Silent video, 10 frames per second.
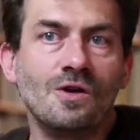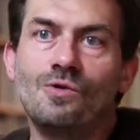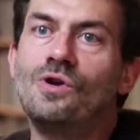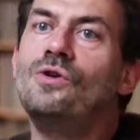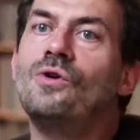
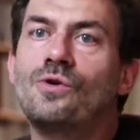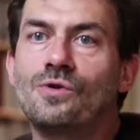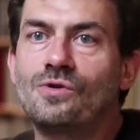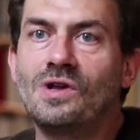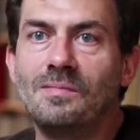Google ne
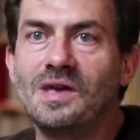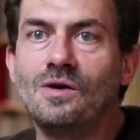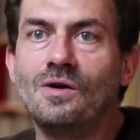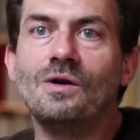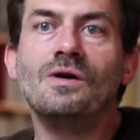recrute que les
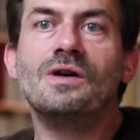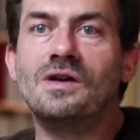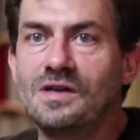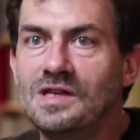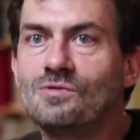meilleurs,
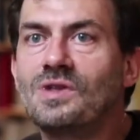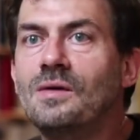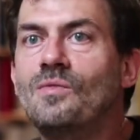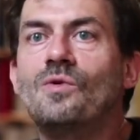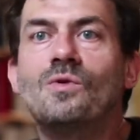ils sont
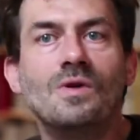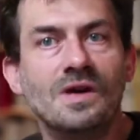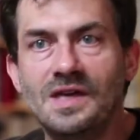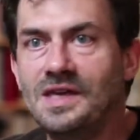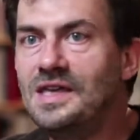très bons,
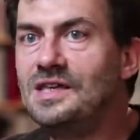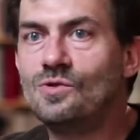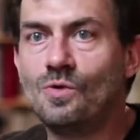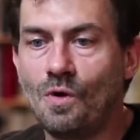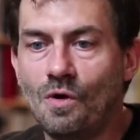ils
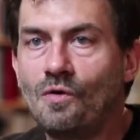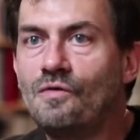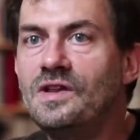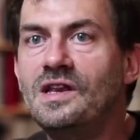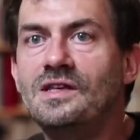sont en
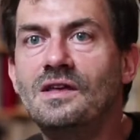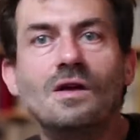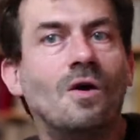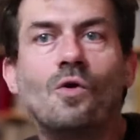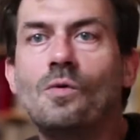conflit,
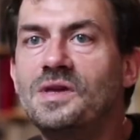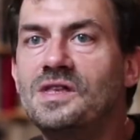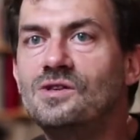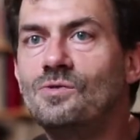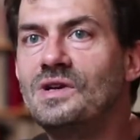en
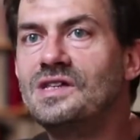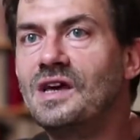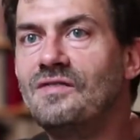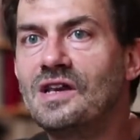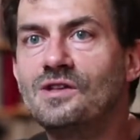compétition les uns
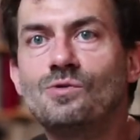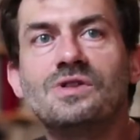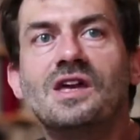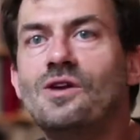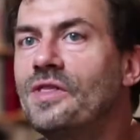avec les autres.
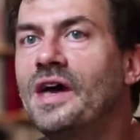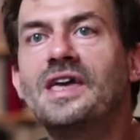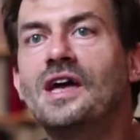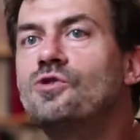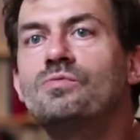Dès qu'il y en a un
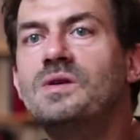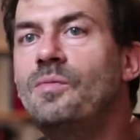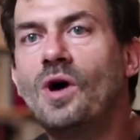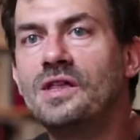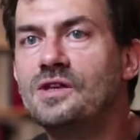qui a un tout petit
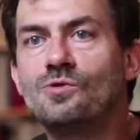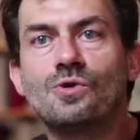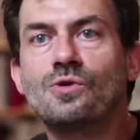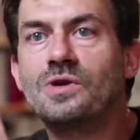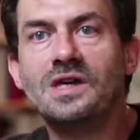peu raté son
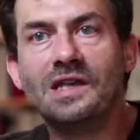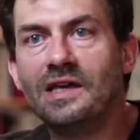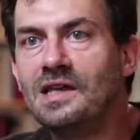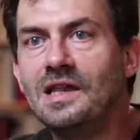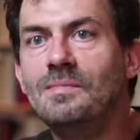truc,
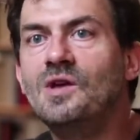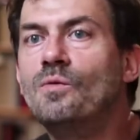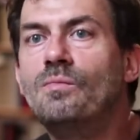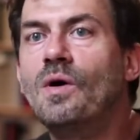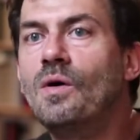il est mis au
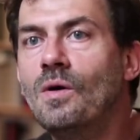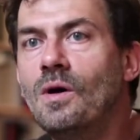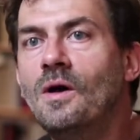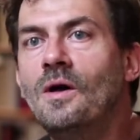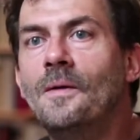banc
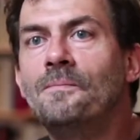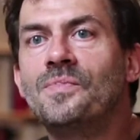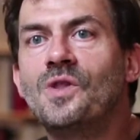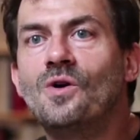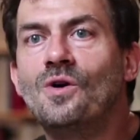
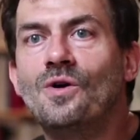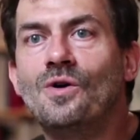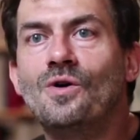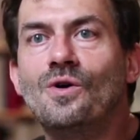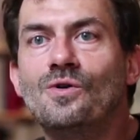euh,
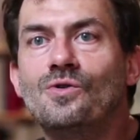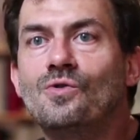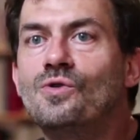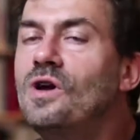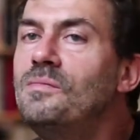de
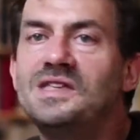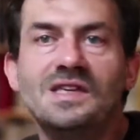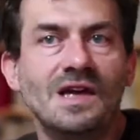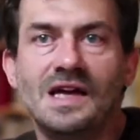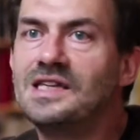Google, mais
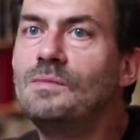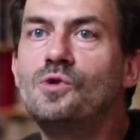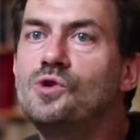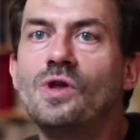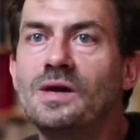c'est un
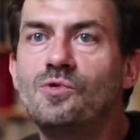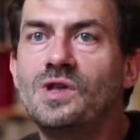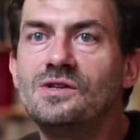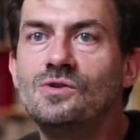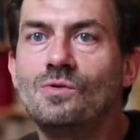simple jeu de
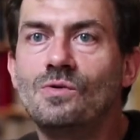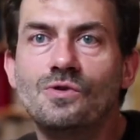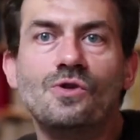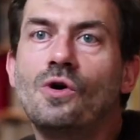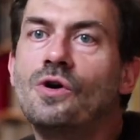réputation,
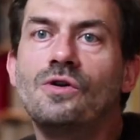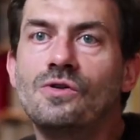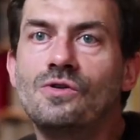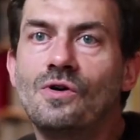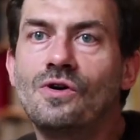
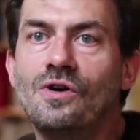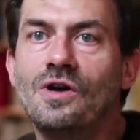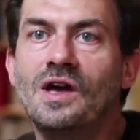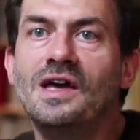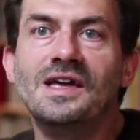d'orgueil, d'orgueil.
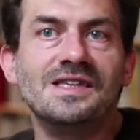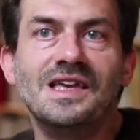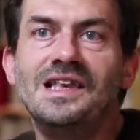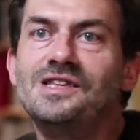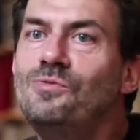
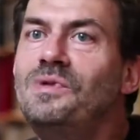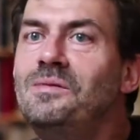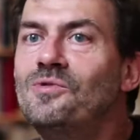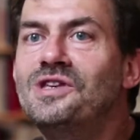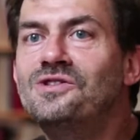C'est les
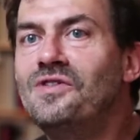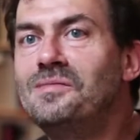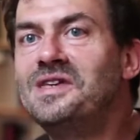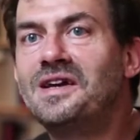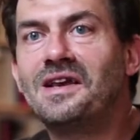sublimes au
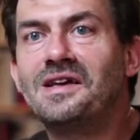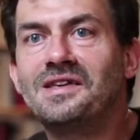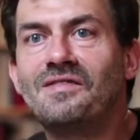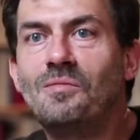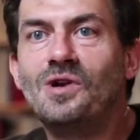19e siècle. Hein.
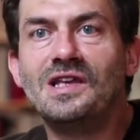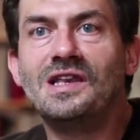C'est vraiment